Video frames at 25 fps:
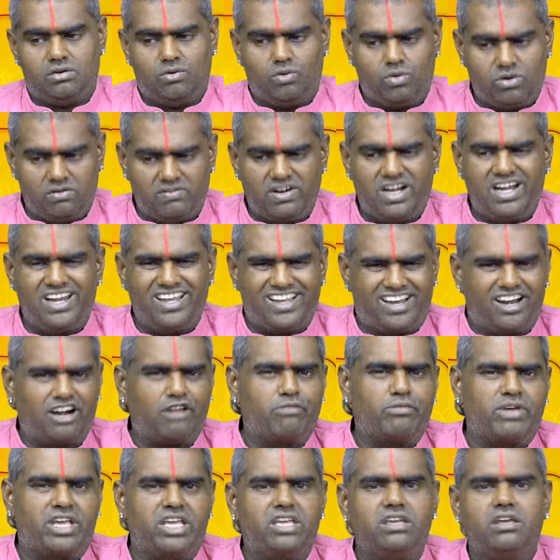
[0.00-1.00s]
ஒரு
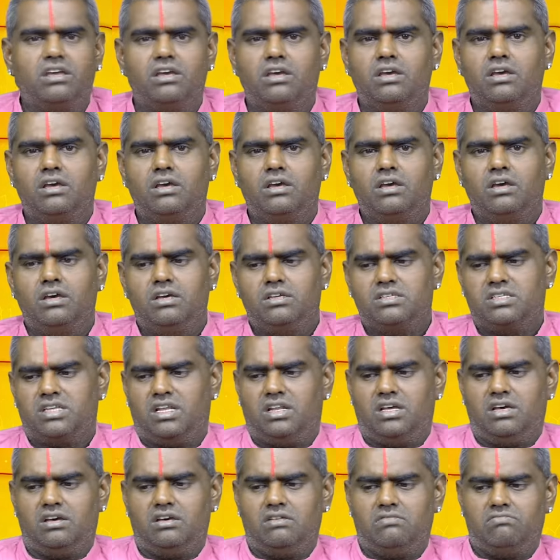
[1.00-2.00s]
வெள்ளிக்கிழமை சில